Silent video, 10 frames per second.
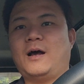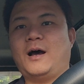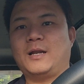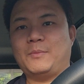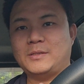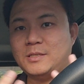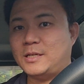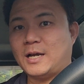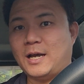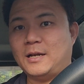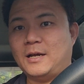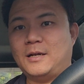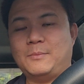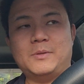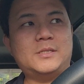啊，你们自己看
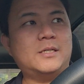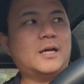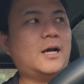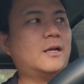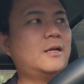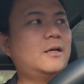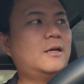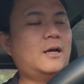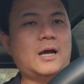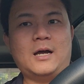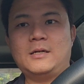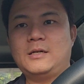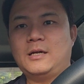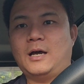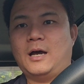啊，你们自己看啊，
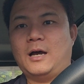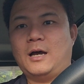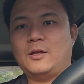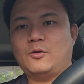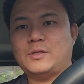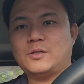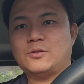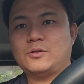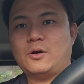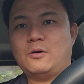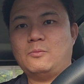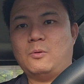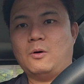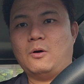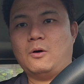呃，有些时候
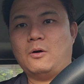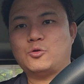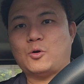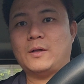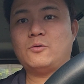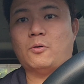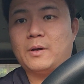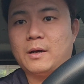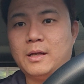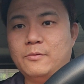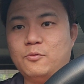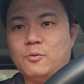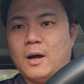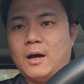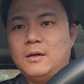我穿同样的衣
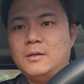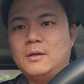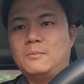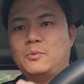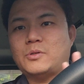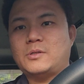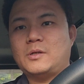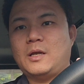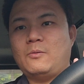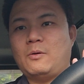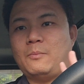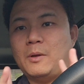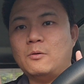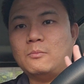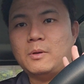服啊，不是因为我
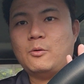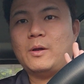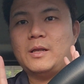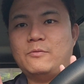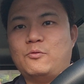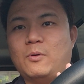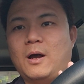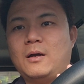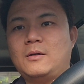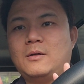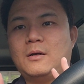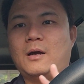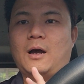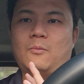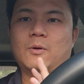没有没有换衣服啊，
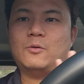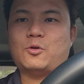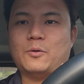啊，我有